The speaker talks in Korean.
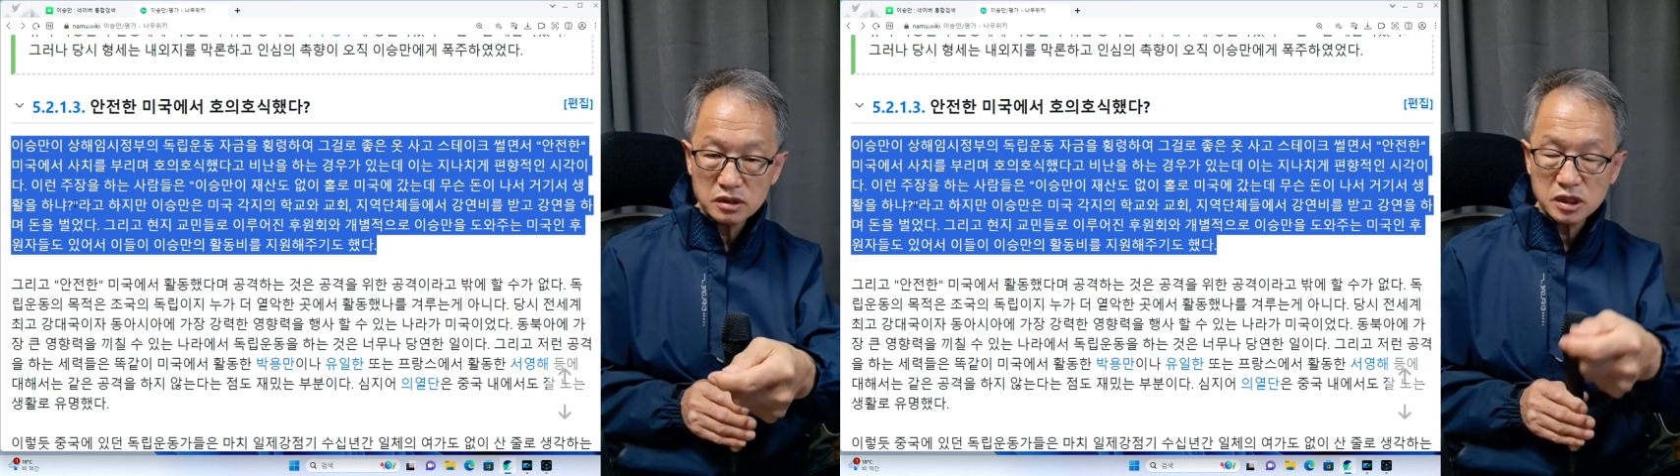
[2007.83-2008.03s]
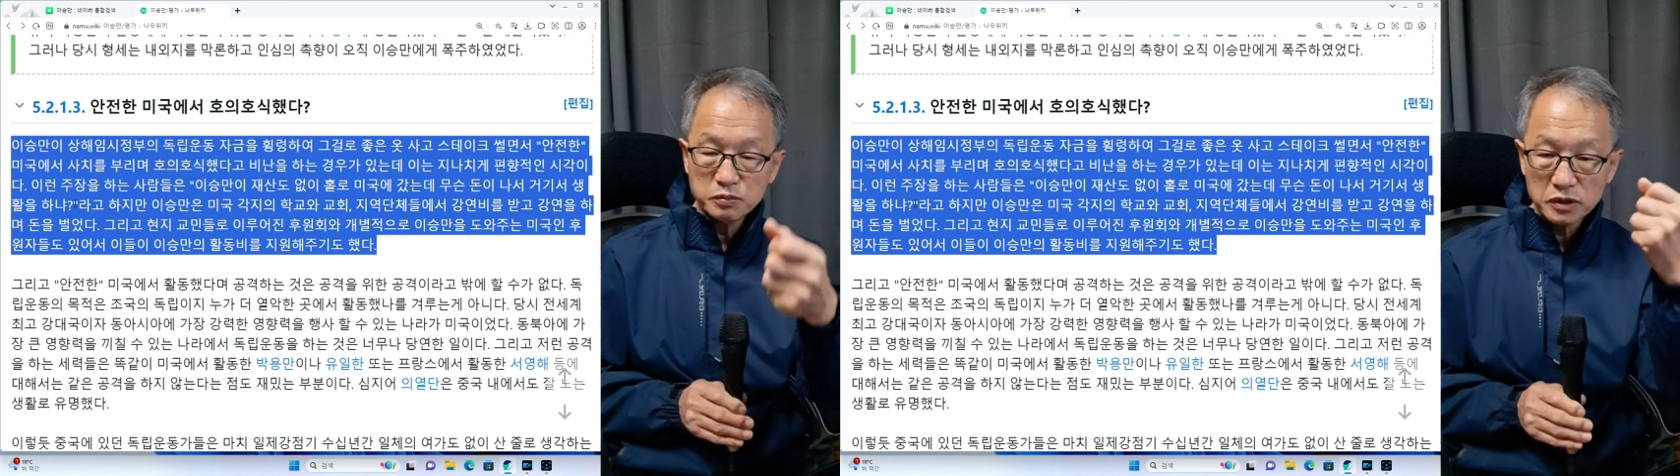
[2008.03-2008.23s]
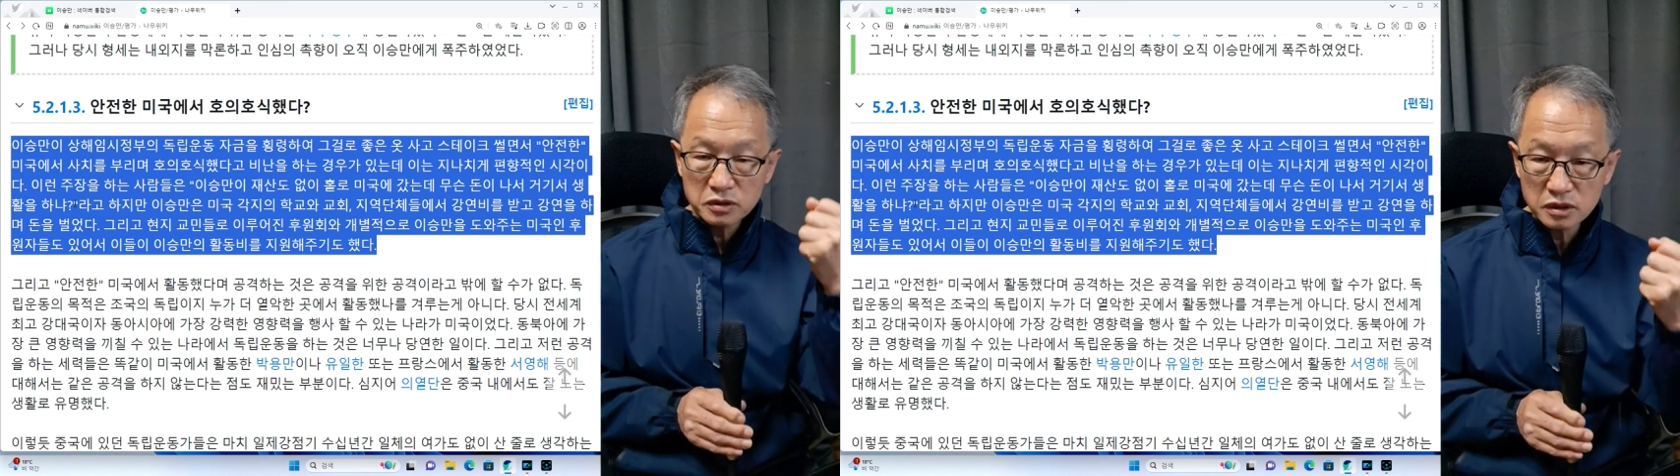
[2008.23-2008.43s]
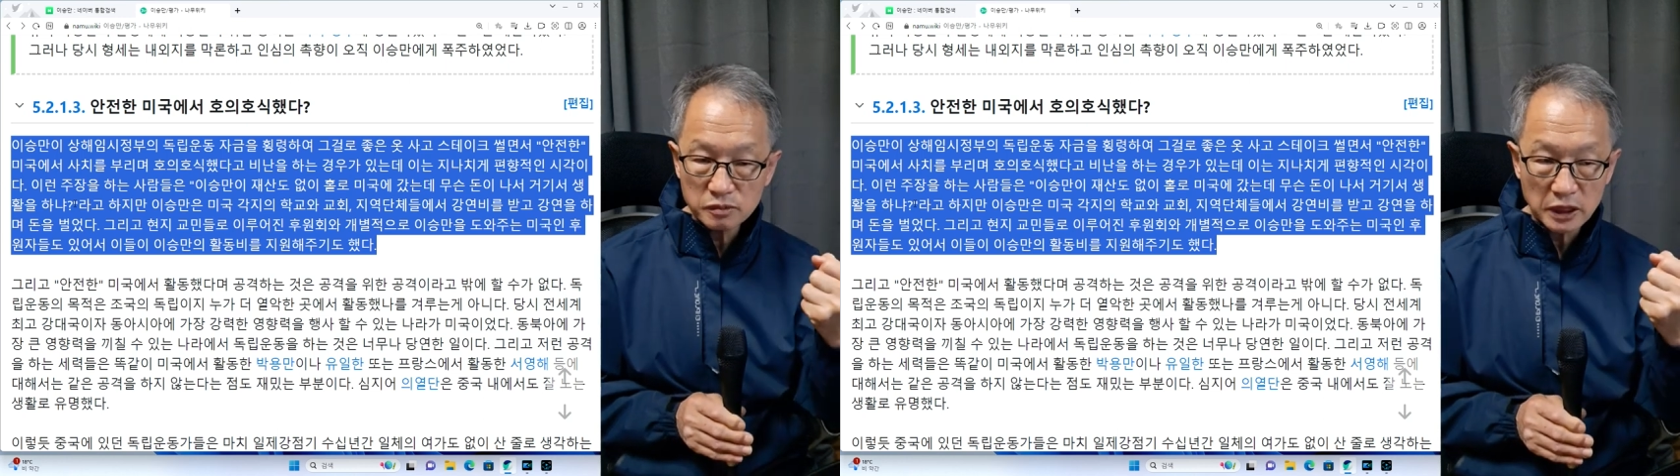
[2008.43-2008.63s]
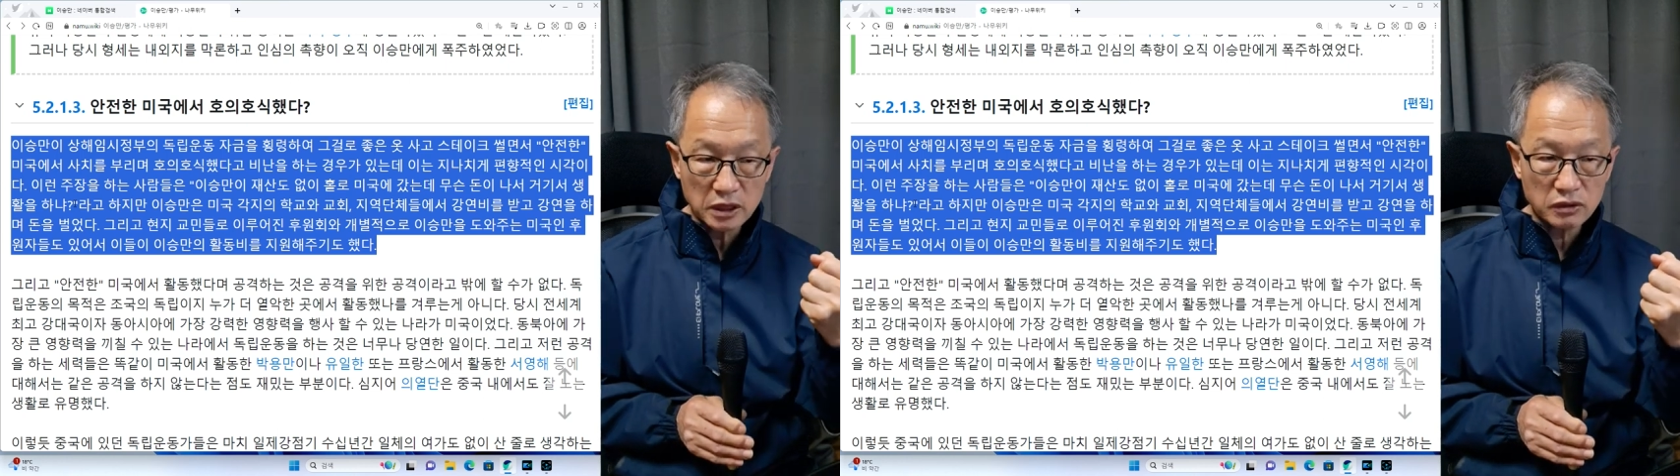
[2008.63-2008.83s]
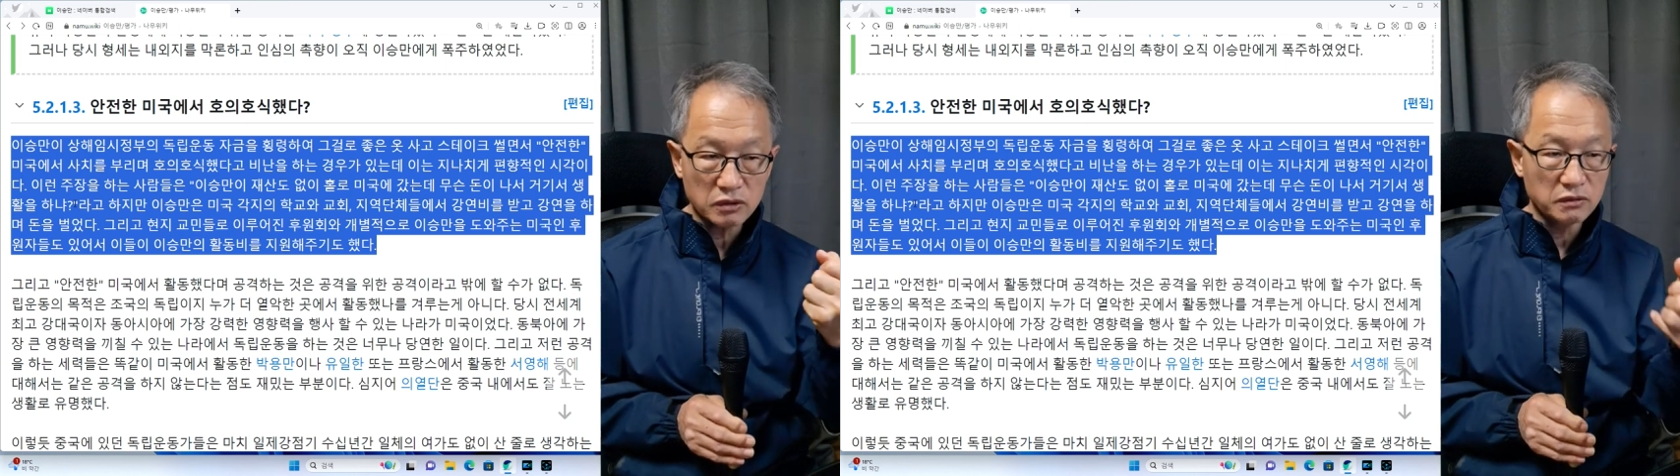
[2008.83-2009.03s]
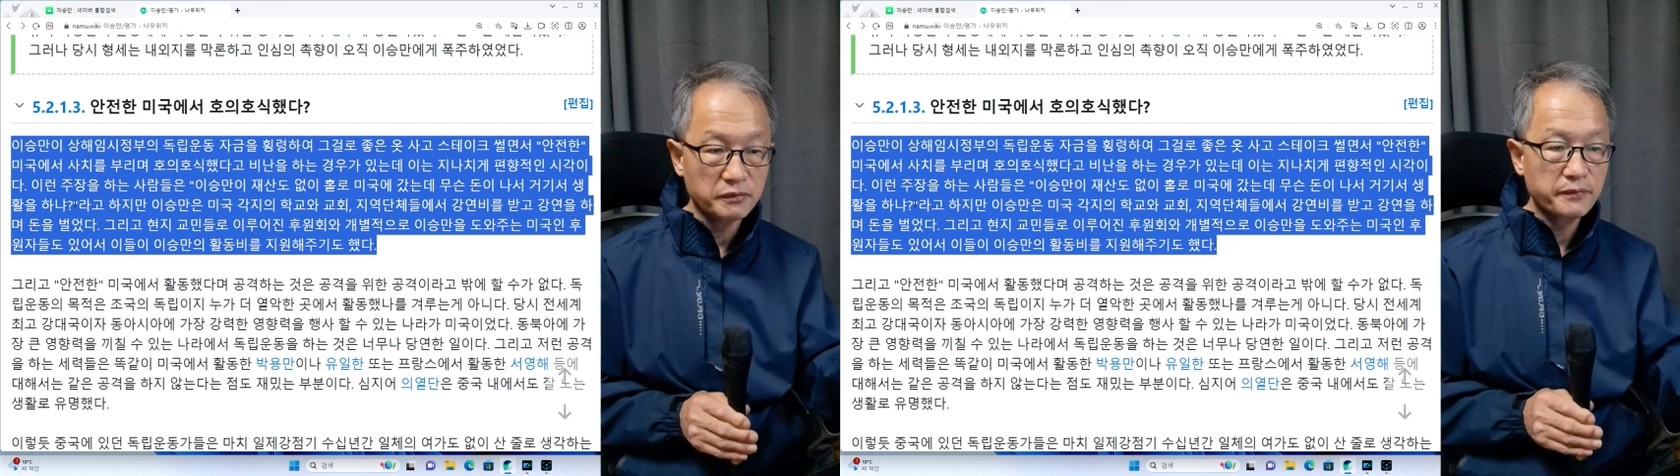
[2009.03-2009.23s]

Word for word: 스폰을 받았고